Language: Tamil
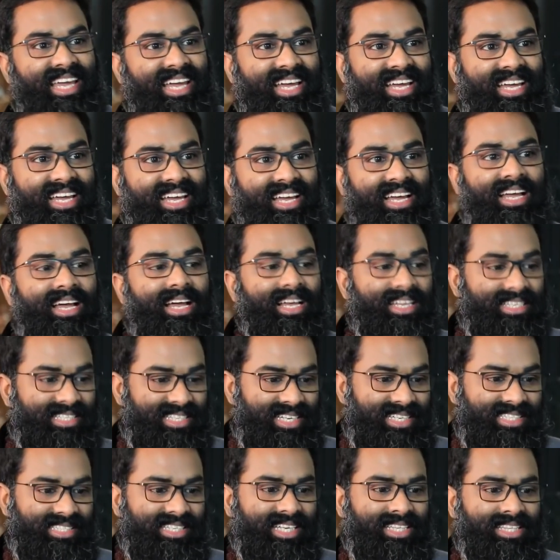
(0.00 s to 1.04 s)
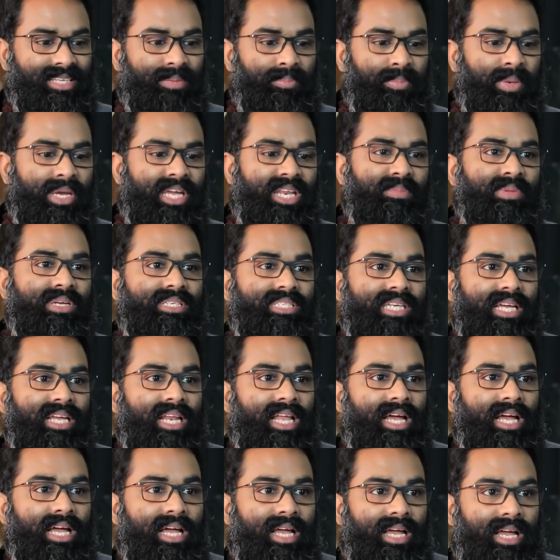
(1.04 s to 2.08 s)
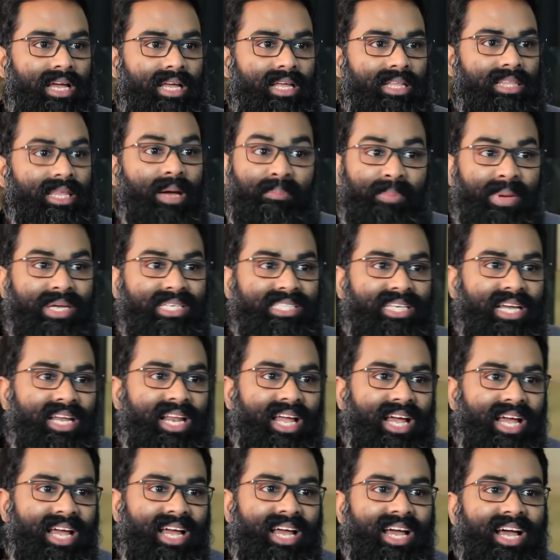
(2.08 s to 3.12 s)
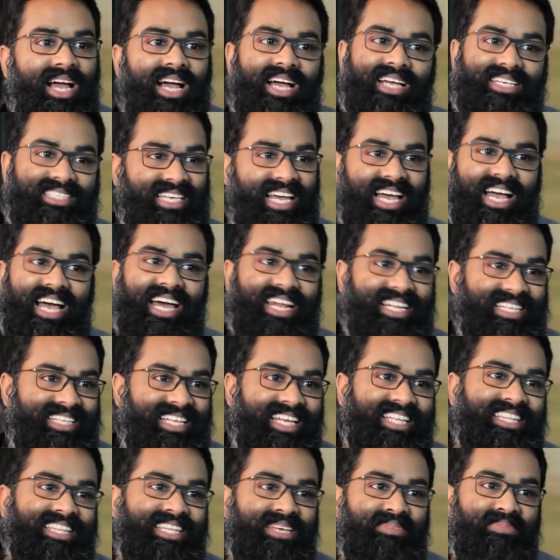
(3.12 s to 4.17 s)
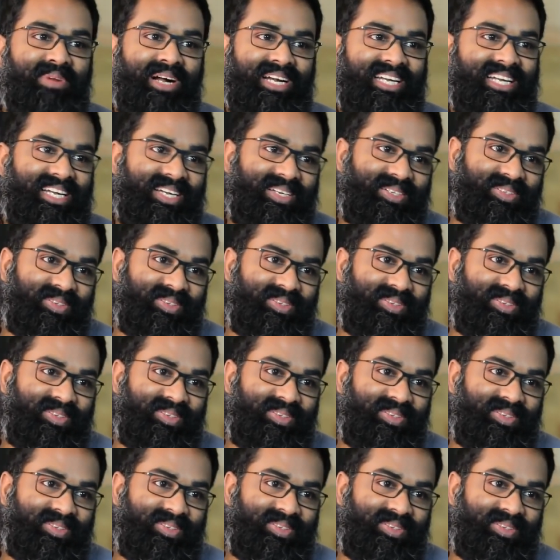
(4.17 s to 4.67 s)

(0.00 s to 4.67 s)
ஏன் செஞ்ச தப்பை இனிமேல் செய்யலை தப்பே செய்யலை சார் தத்தி மாடுன்னு